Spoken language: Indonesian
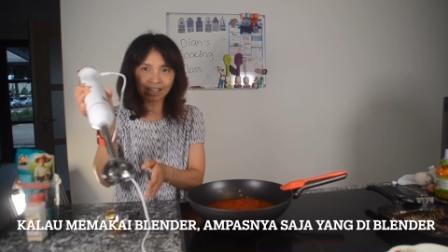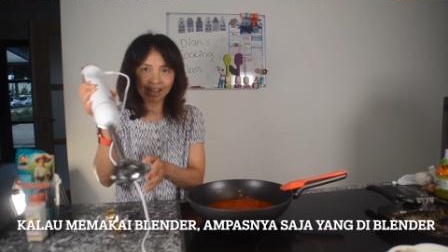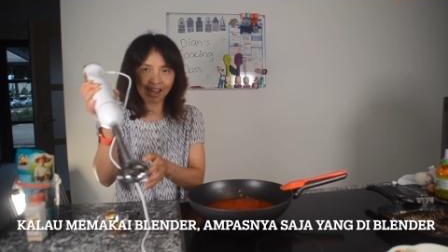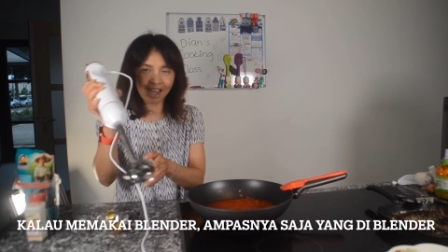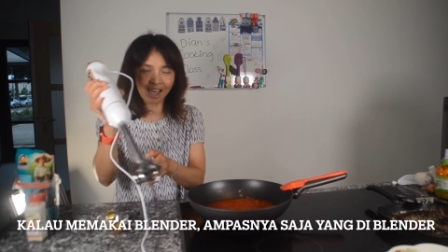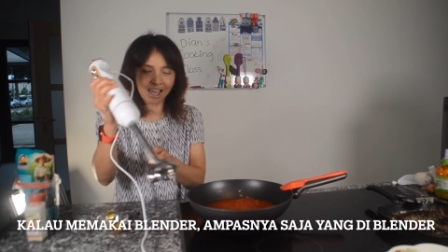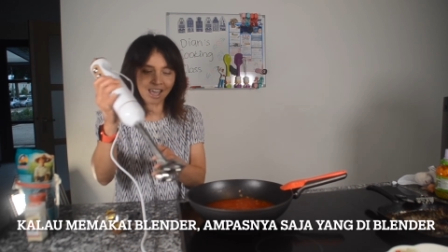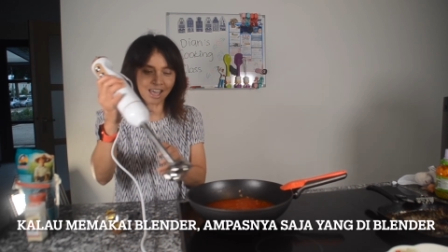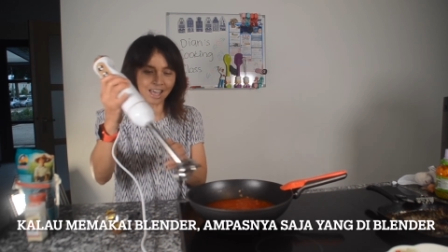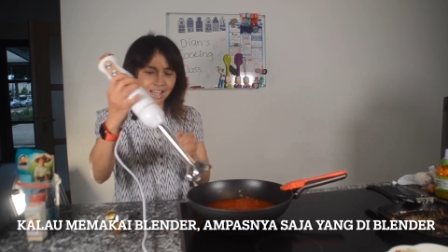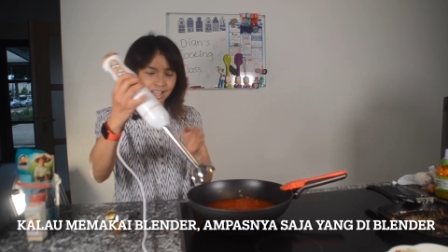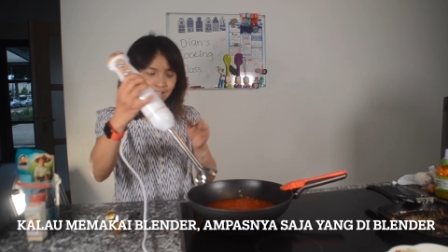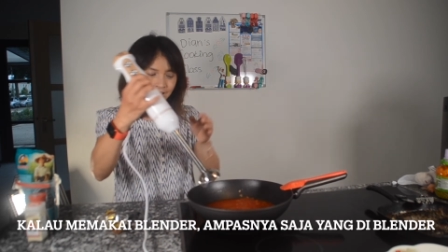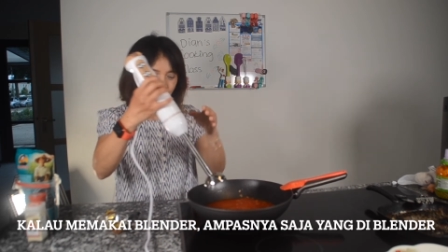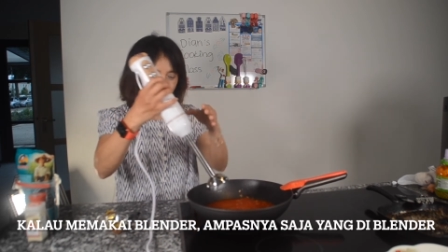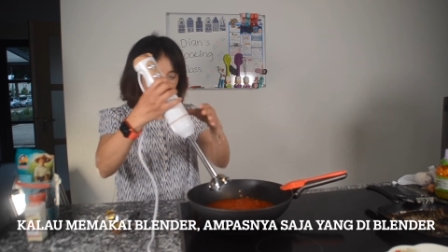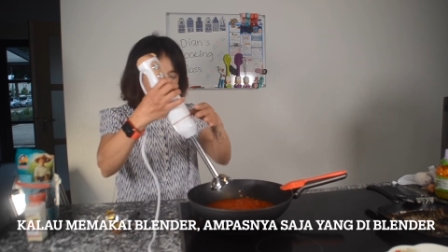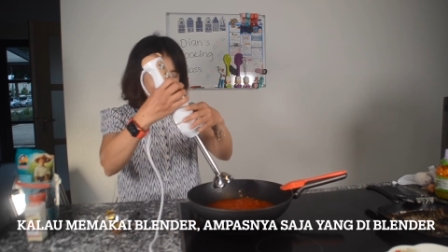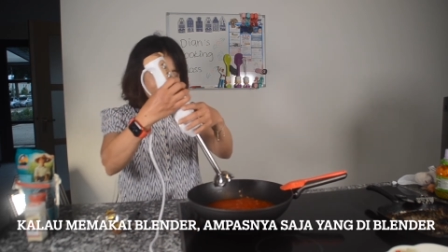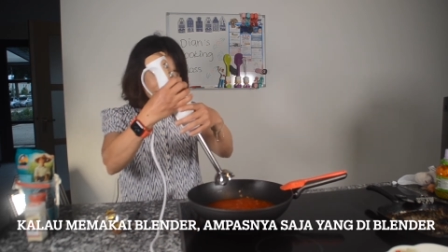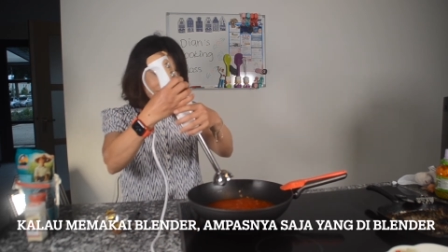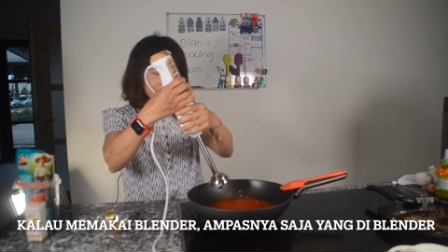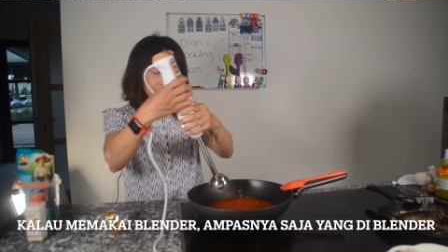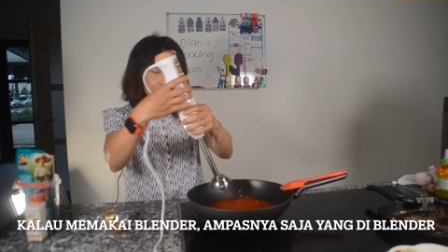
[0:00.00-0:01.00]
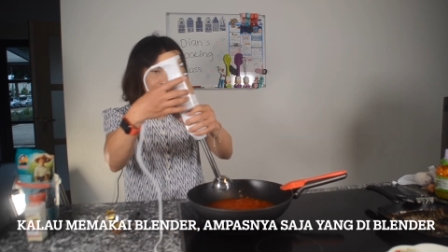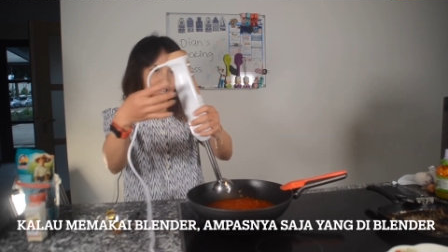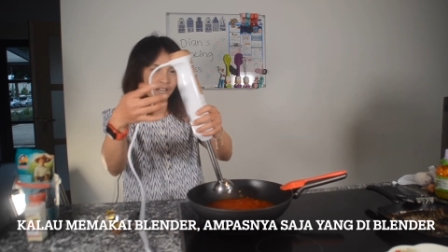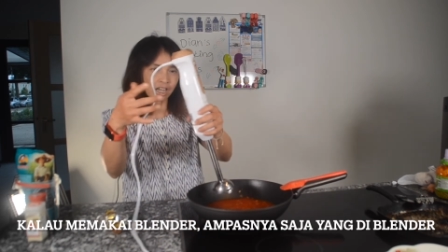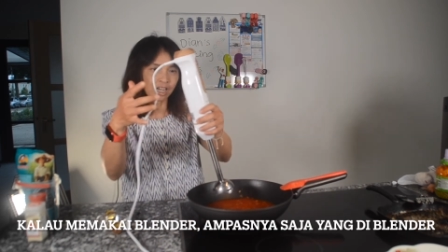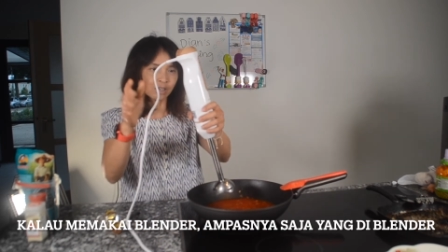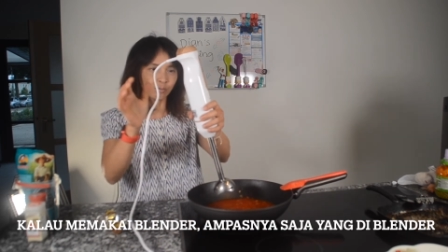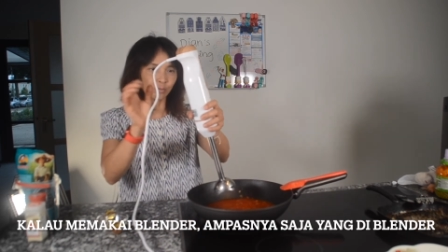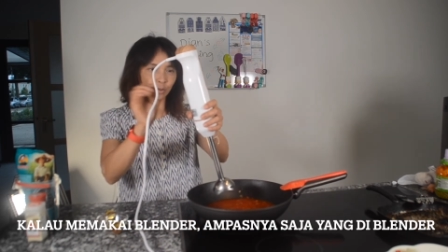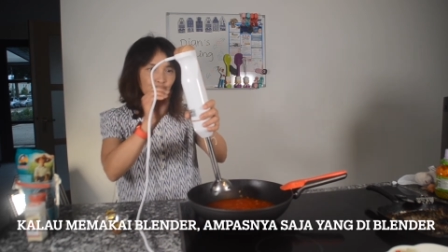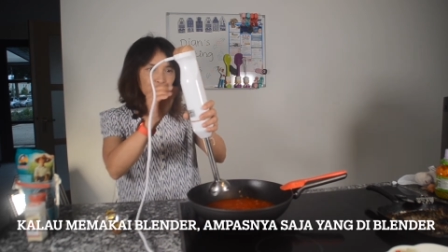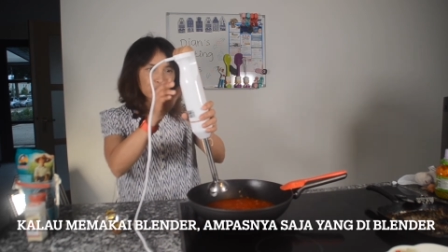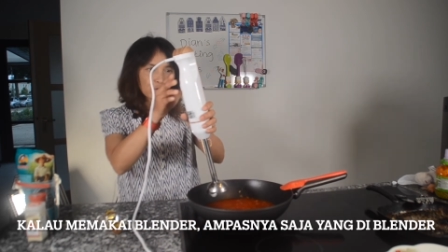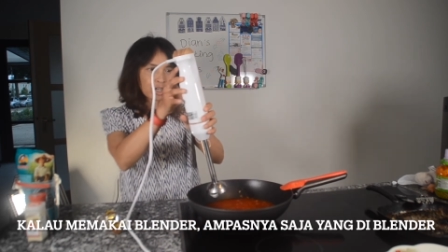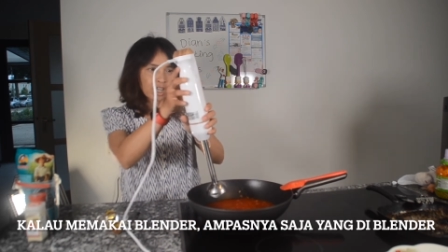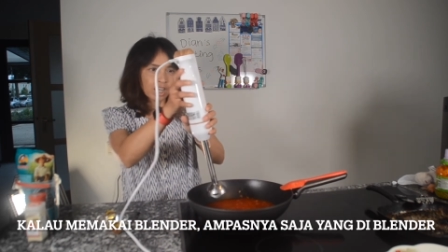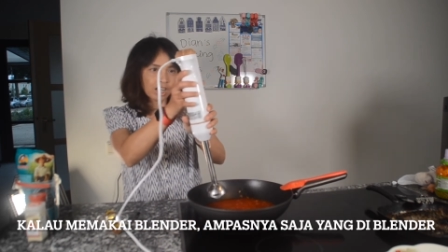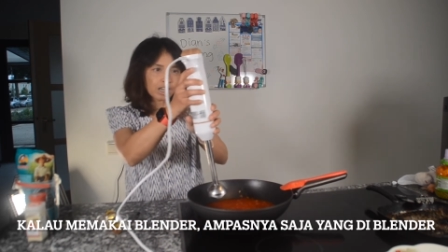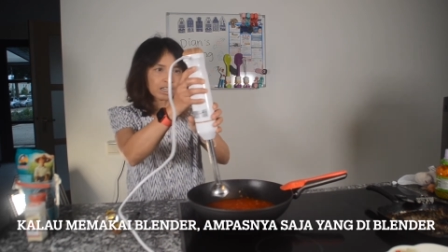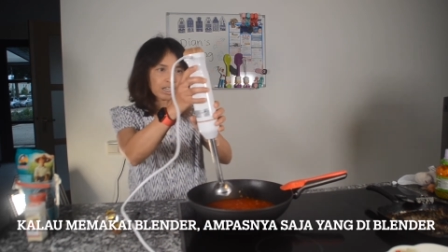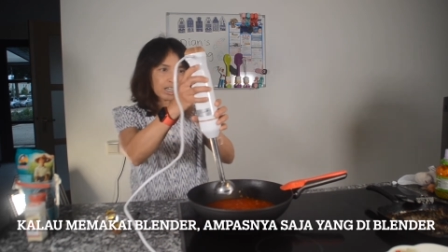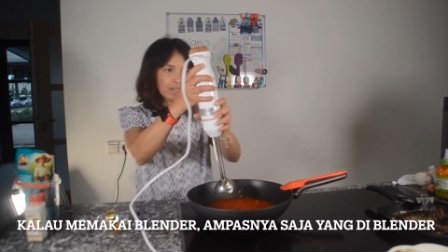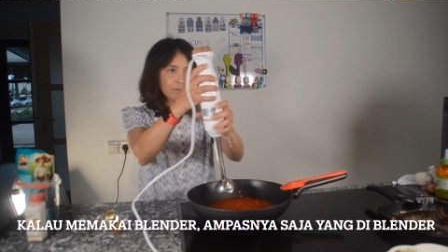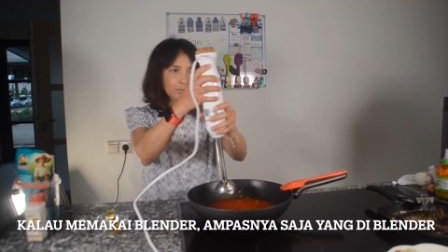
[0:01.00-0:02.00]
ya. Saya akan
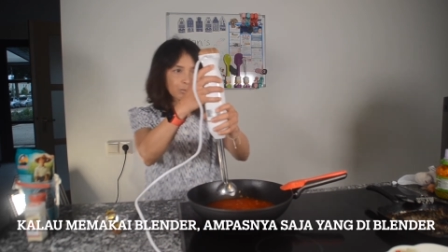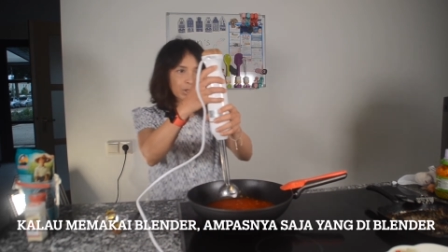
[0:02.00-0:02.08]
menggunakan hand